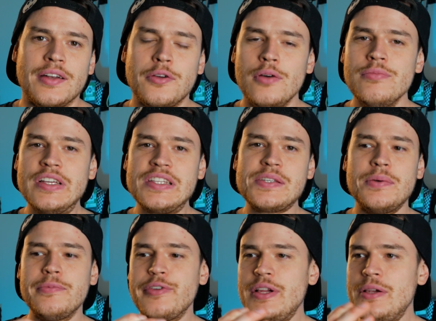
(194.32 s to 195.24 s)
Dann kommen wir zu
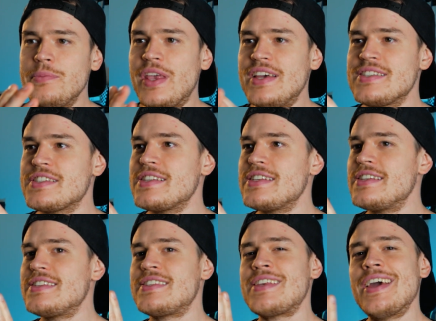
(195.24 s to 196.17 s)
einem Film, der ist
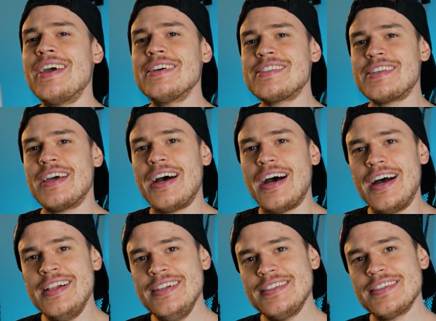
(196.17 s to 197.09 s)
sehr, sehr
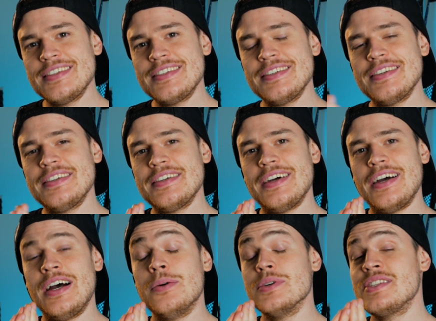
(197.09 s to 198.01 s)
alt,
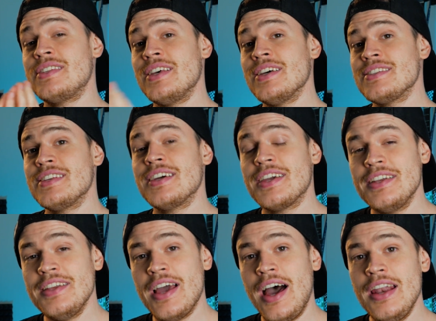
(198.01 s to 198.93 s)
aber sehr, sehr
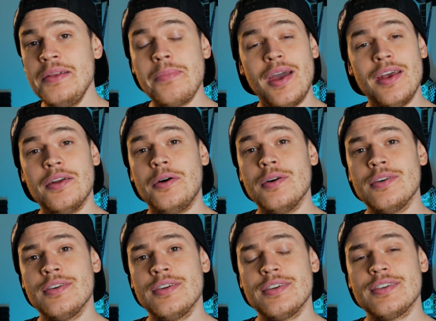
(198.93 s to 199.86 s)
genial in meinen
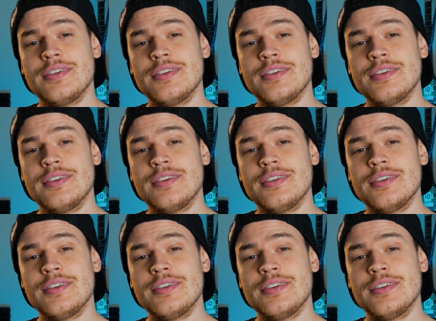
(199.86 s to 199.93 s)
Augen.